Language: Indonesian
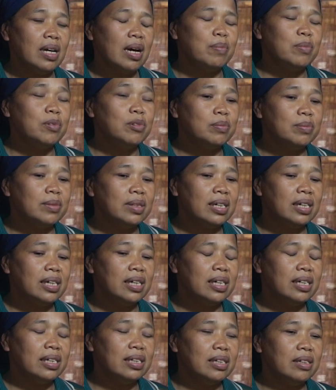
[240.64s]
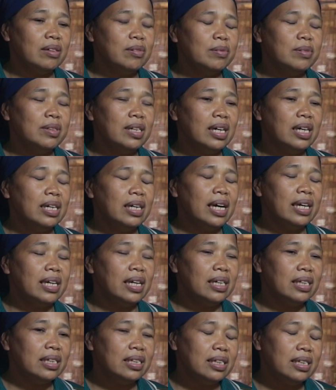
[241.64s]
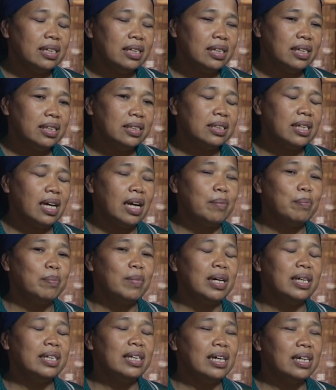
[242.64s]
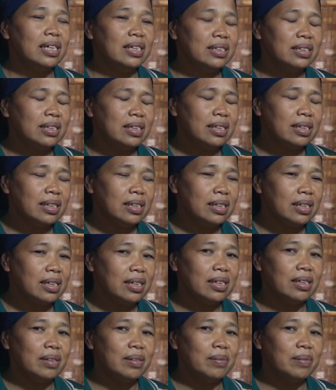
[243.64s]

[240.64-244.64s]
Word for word: kamu mah udah kayak gini sama yang kesel